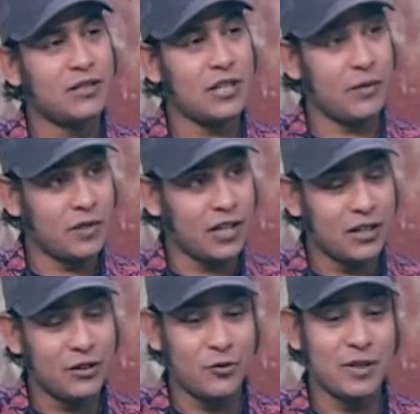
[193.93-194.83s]
চাপ
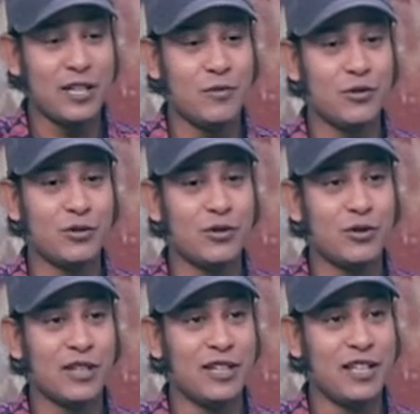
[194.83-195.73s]
থাকে তবে এই বছর
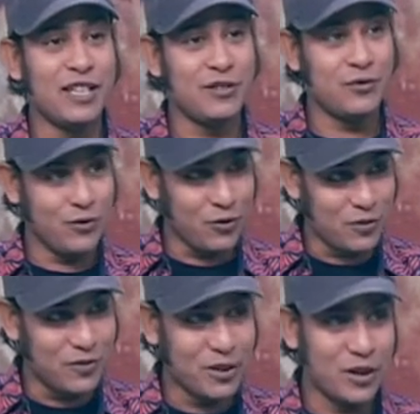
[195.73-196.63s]
একটু
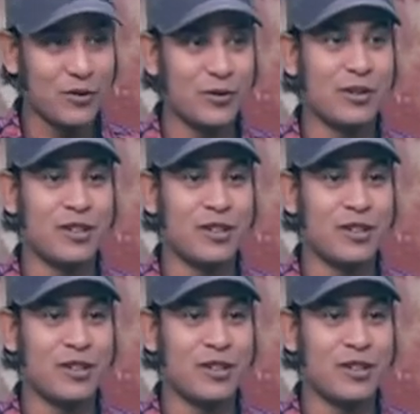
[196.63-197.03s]
কম কারণ